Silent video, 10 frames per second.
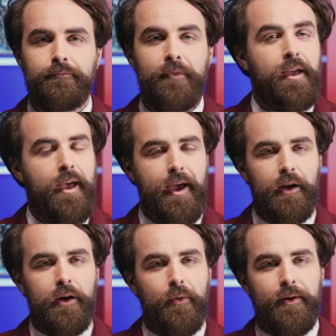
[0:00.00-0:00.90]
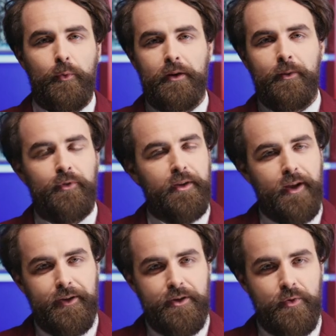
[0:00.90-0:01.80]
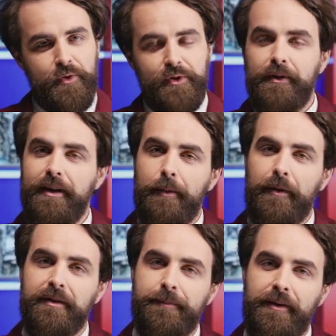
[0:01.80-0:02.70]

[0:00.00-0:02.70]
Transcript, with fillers: filmlerindeki konuyu temel alan tema bile.